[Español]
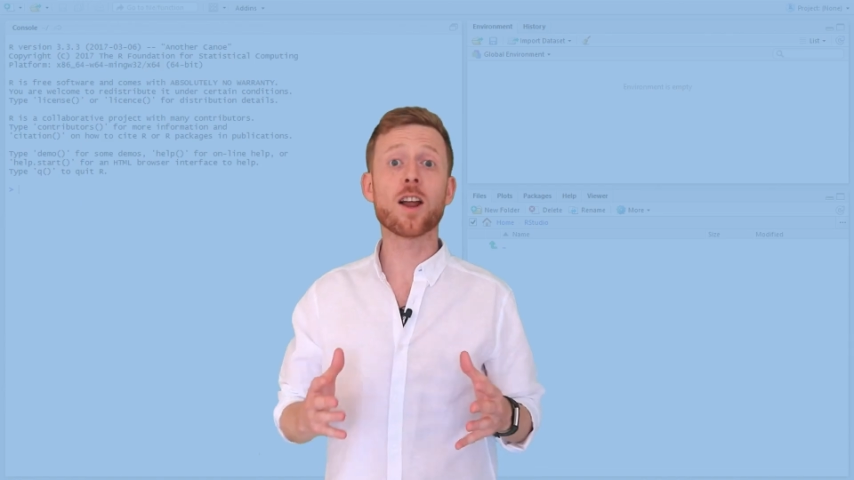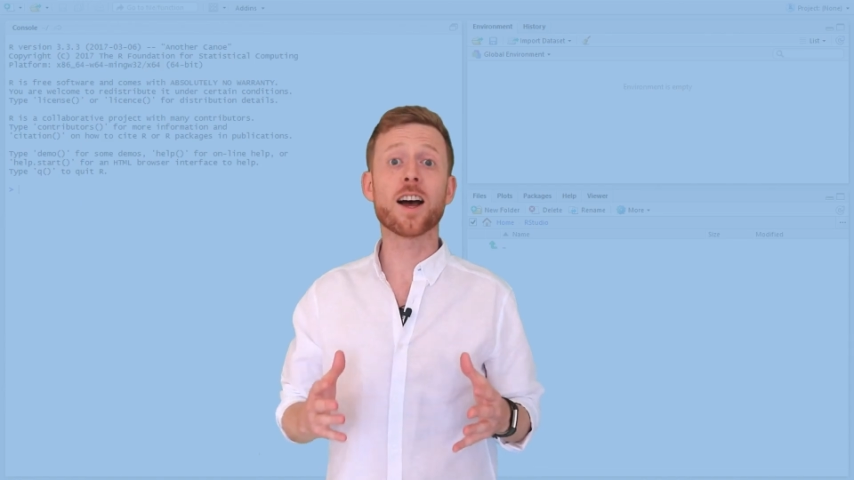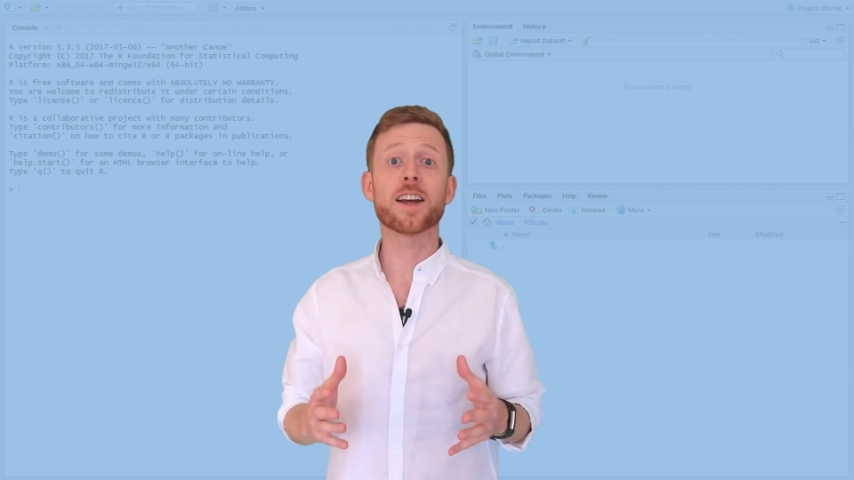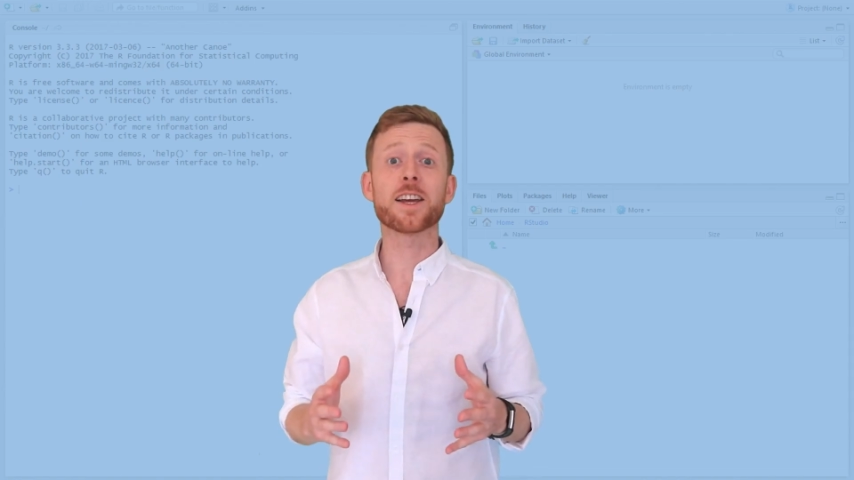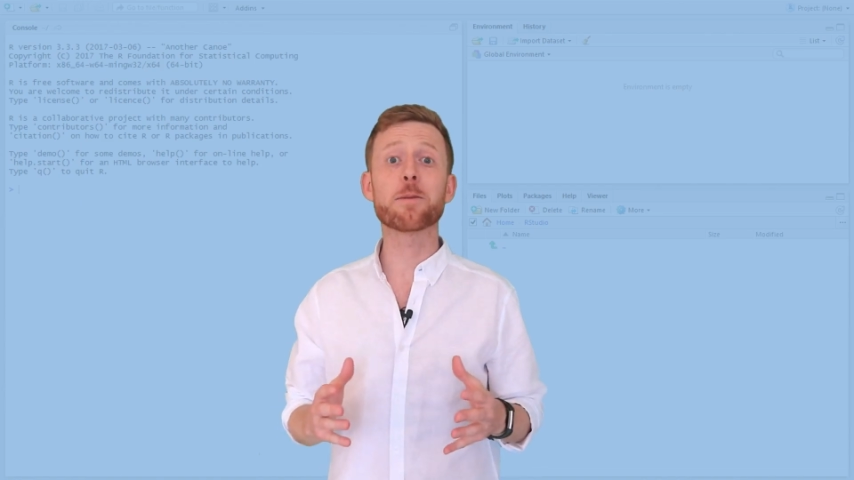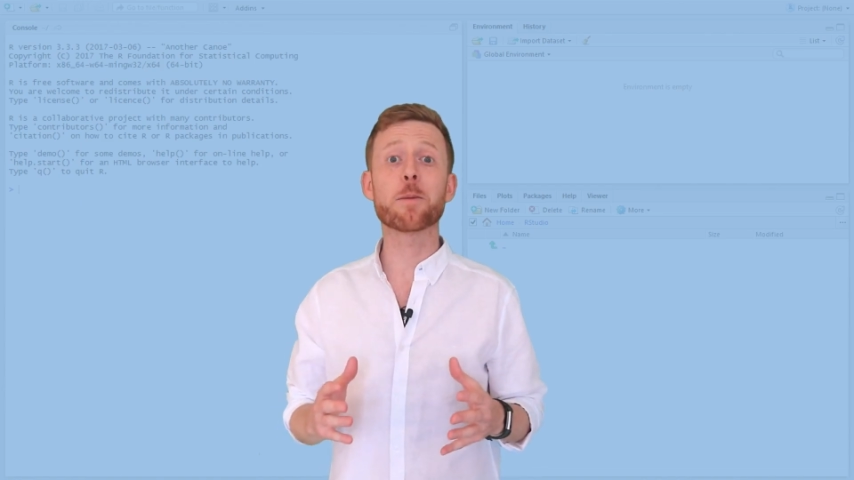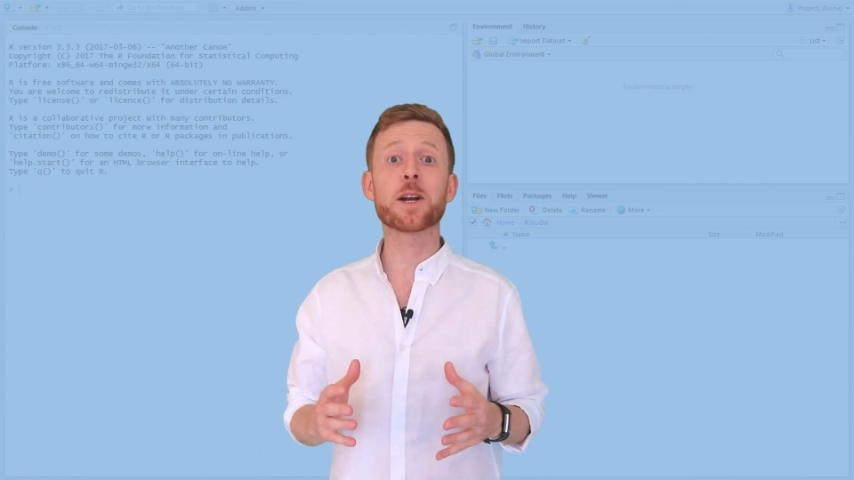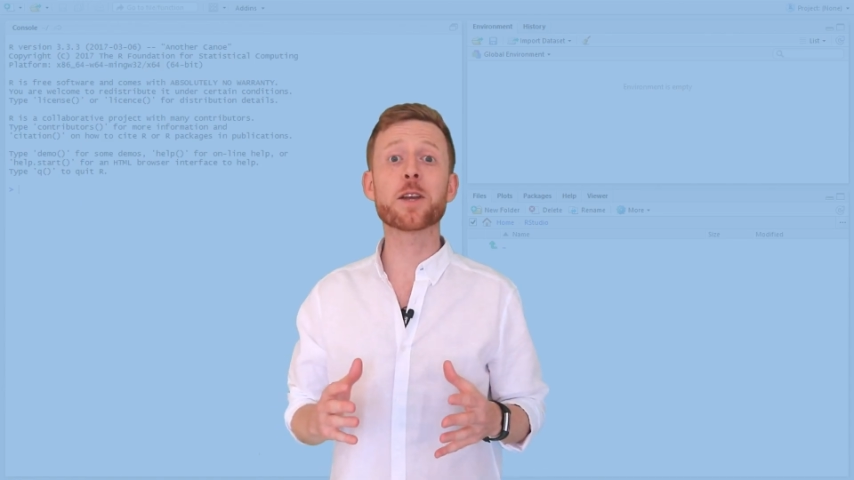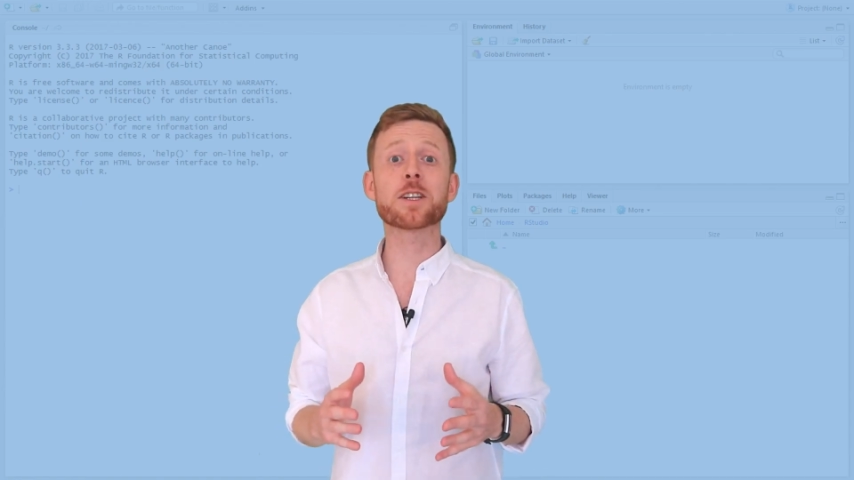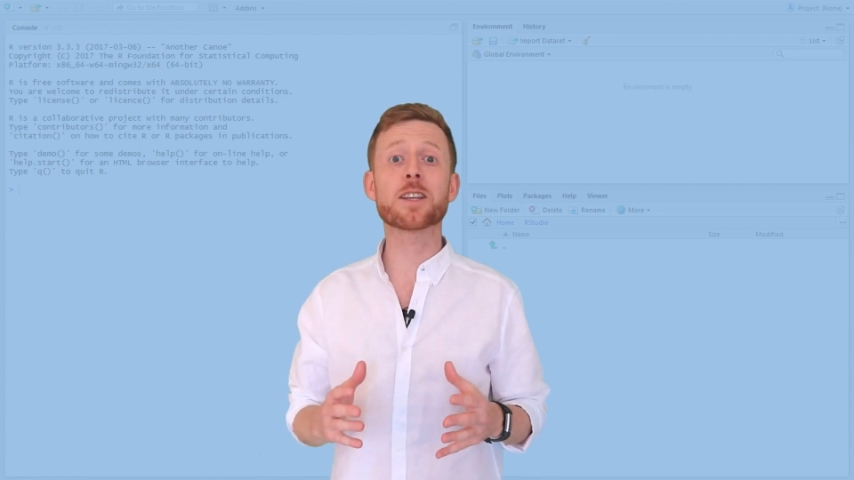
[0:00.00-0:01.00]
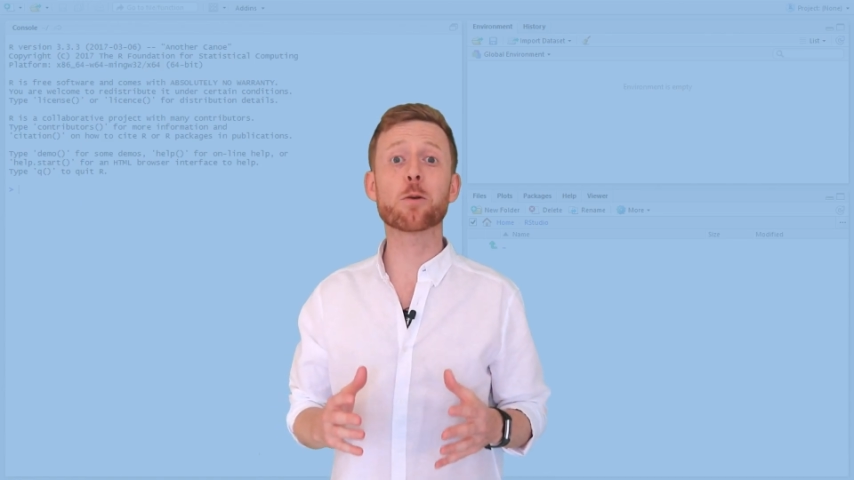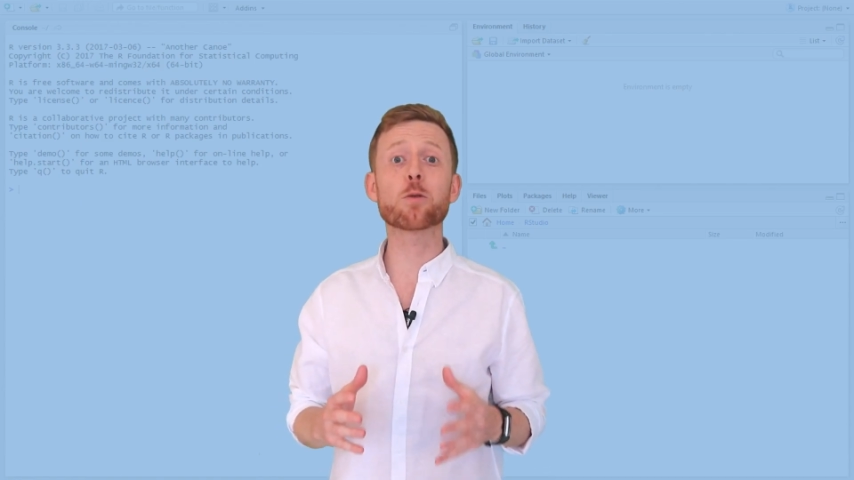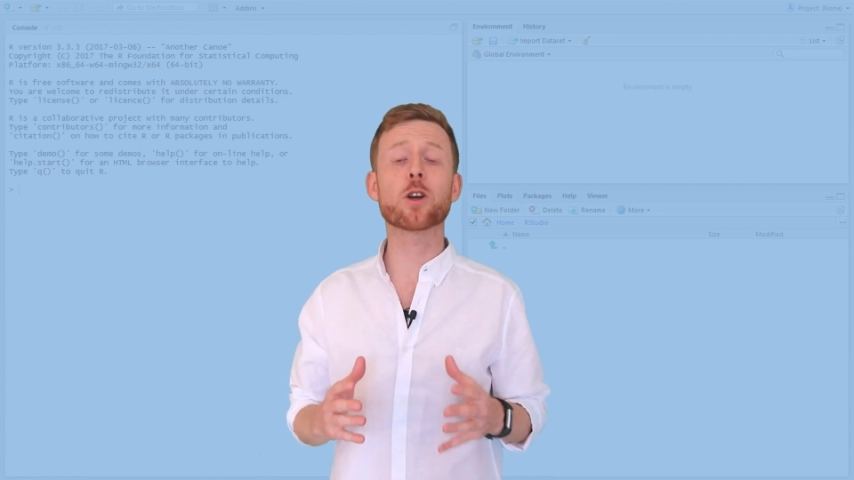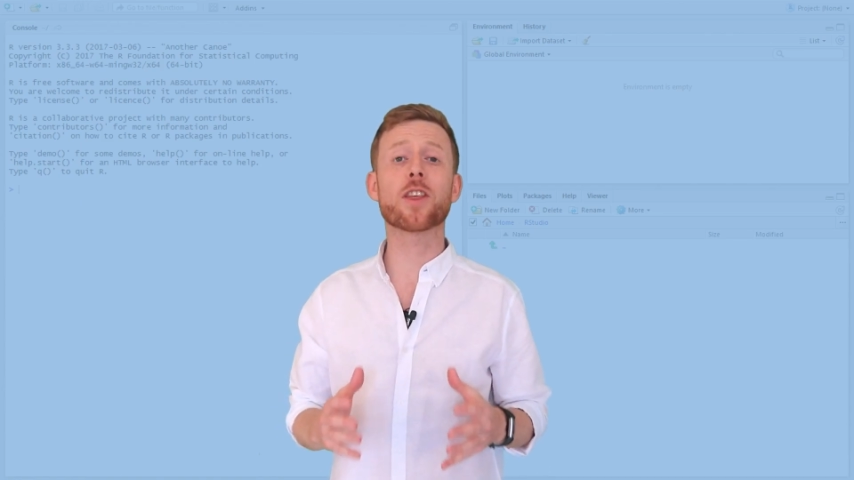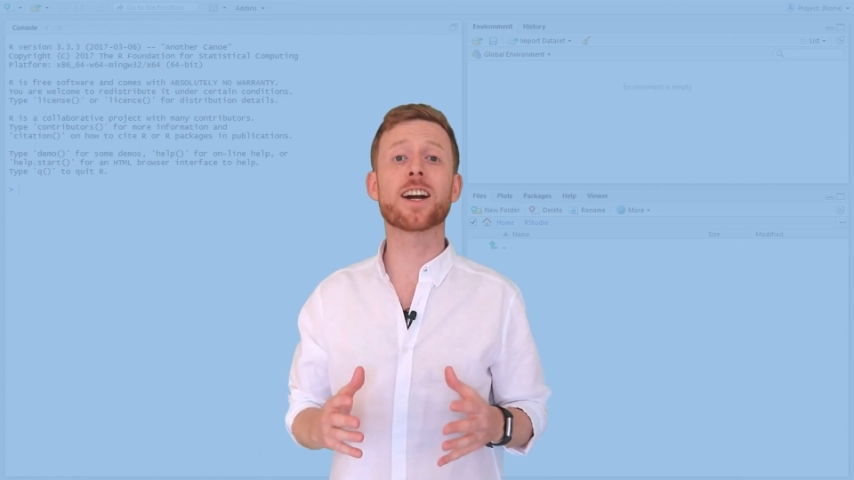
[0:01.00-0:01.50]
Hola y bienvenido a este
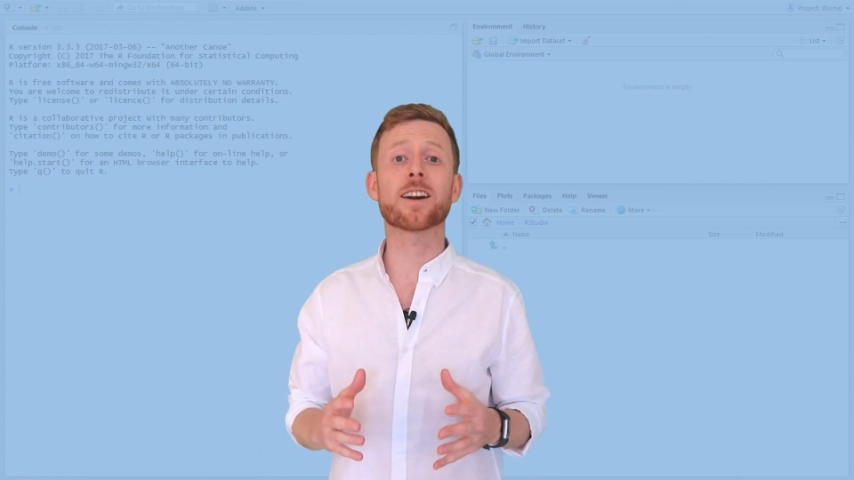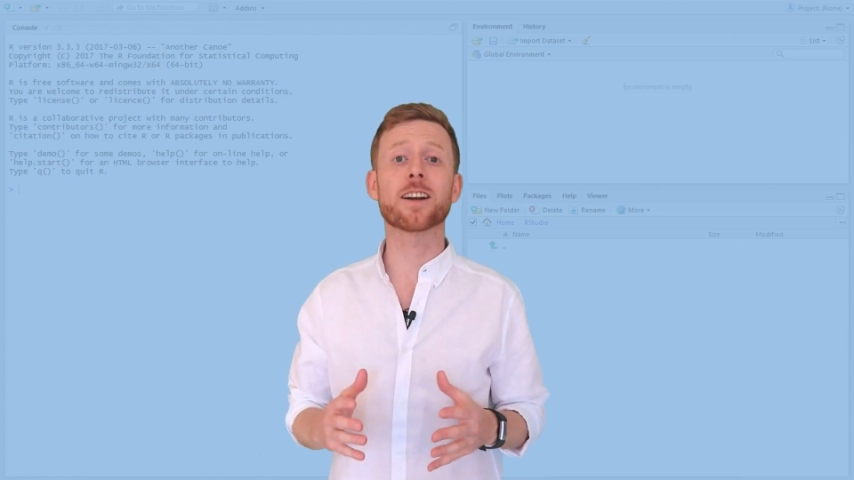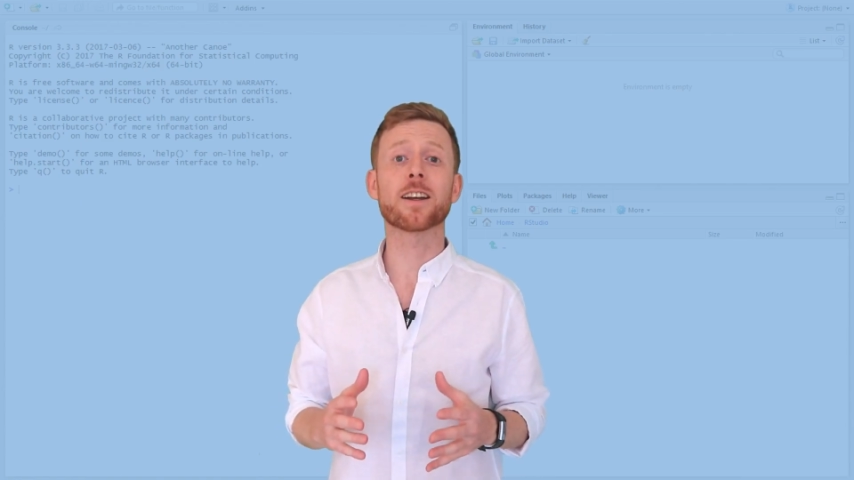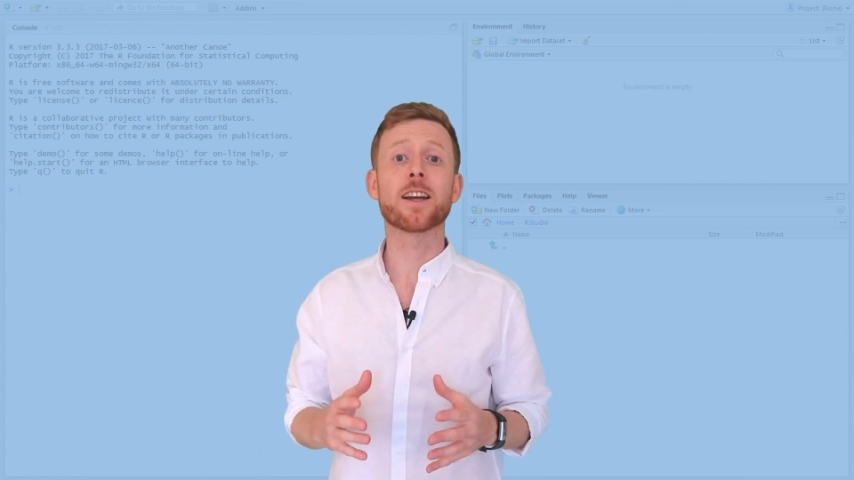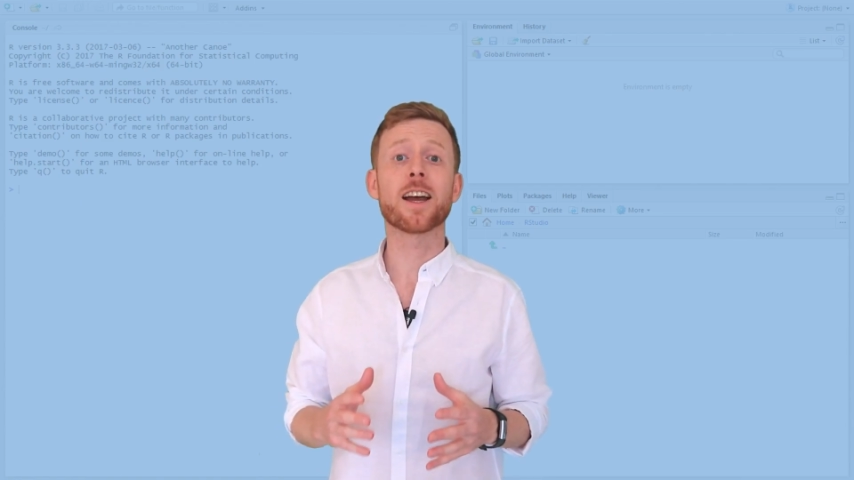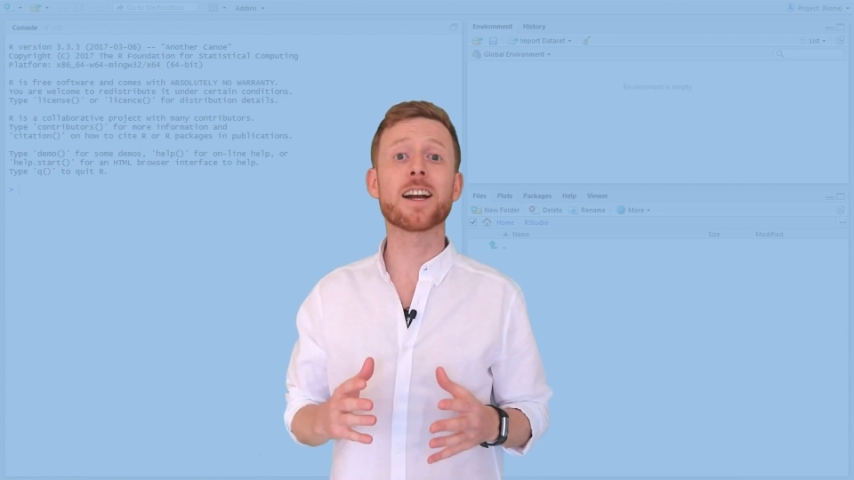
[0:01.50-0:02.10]
curso de R.